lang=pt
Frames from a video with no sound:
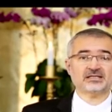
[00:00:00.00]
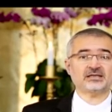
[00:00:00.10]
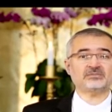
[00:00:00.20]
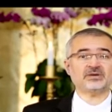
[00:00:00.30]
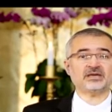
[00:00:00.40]

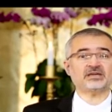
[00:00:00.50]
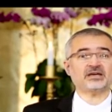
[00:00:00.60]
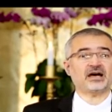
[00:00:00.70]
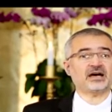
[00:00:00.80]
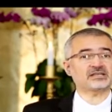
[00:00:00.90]
também
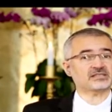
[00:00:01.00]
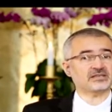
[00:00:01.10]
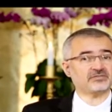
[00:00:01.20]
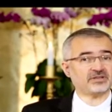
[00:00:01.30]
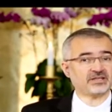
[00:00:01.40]
as
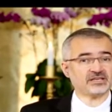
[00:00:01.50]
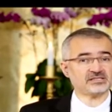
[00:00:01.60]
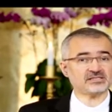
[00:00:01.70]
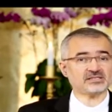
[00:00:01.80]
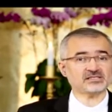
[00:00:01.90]

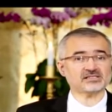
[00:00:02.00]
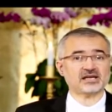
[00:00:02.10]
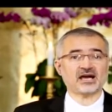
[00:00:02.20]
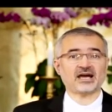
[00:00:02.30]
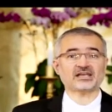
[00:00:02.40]
referências
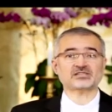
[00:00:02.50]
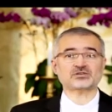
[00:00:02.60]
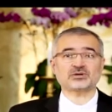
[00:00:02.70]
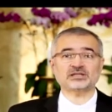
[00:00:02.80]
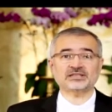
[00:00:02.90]
às
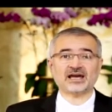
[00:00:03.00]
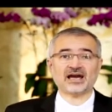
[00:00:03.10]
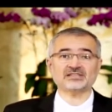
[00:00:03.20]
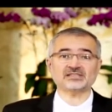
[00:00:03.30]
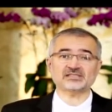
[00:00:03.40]

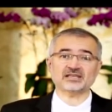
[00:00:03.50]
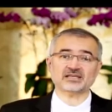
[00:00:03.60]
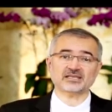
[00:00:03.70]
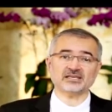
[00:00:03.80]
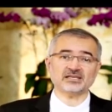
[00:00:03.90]
qualidades
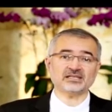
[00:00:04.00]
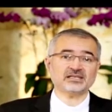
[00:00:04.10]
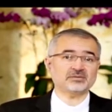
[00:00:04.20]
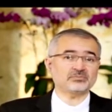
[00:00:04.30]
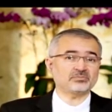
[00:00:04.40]
daquele
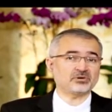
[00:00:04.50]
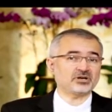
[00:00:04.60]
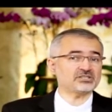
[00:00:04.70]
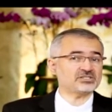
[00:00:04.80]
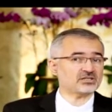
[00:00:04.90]
que
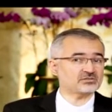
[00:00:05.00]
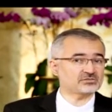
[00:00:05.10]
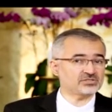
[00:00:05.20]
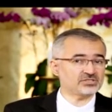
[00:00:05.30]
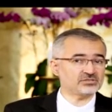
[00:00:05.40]
pode
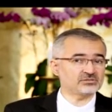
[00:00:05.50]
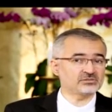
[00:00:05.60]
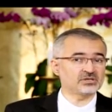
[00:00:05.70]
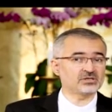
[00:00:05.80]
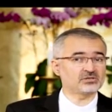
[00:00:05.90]
acudi-lo,
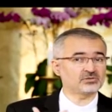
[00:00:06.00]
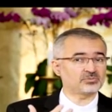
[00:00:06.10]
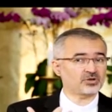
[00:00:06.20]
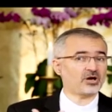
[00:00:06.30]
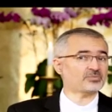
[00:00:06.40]
o
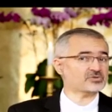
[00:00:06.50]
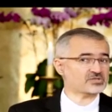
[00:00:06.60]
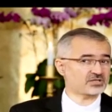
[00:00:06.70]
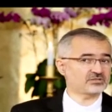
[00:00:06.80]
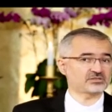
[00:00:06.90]
próprio
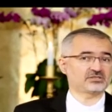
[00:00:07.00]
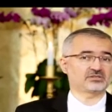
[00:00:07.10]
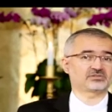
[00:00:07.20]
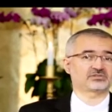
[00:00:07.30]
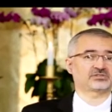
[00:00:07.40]
Senhor
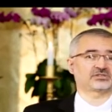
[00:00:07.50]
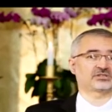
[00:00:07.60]
Deus.